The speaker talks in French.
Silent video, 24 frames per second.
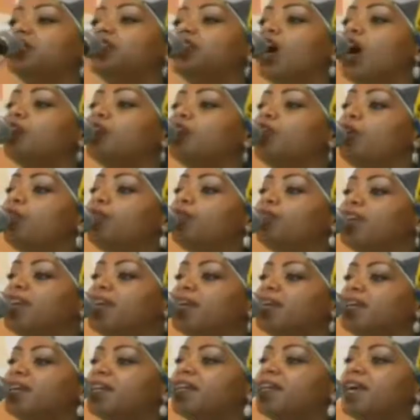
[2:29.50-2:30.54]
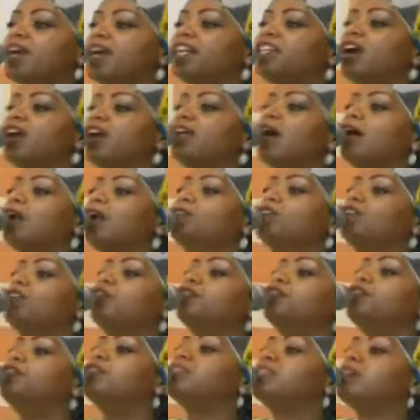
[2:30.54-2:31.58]
dans nos vies et dans la vie
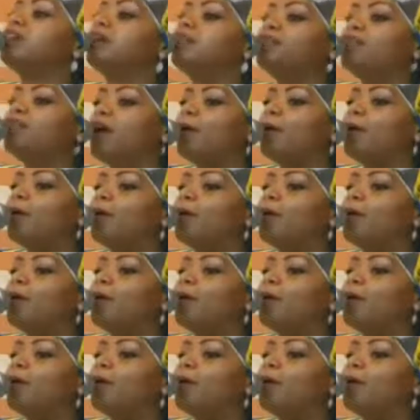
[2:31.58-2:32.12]
de nos enfants.